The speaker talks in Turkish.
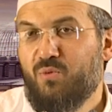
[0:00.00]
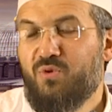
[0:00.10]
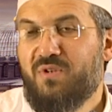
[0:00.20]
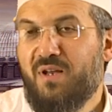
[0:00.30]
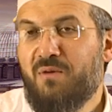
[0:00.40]

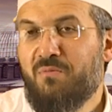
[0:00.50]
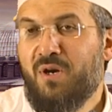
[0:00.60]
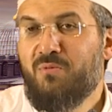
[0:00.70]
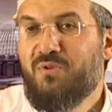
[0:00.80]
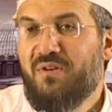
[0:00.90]
Muhterem
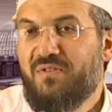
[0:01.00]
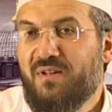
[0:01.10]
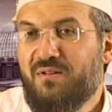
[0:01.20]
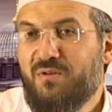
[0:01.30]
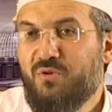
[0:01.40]
Mahmud
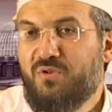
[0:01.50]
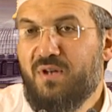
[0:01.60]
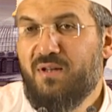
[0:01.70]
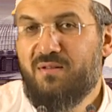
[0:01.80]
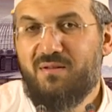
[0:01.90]
Efendi,
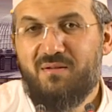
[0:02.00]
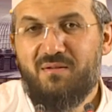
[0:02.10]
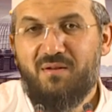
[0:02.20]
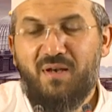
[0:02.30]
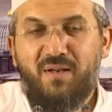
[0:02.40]
üstad
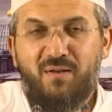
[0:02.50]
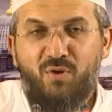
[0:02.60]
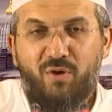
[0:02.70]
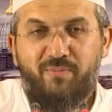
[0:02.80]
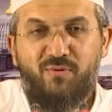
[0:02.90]

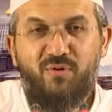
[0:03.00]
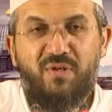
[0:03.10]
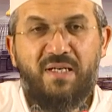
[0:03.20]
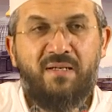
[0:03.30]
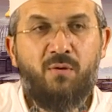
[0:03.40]
elini öptü,
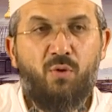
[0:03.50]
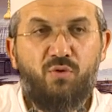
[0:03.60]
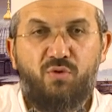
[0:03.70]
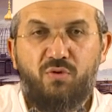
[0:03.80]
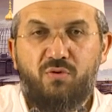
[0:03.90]
yerine
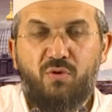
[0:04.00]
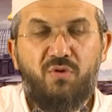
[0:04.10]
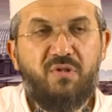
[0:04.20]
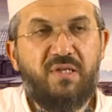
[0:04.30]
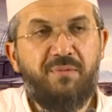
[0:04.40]
oturttu.
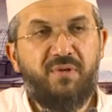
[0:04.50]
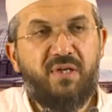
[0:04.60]
O ise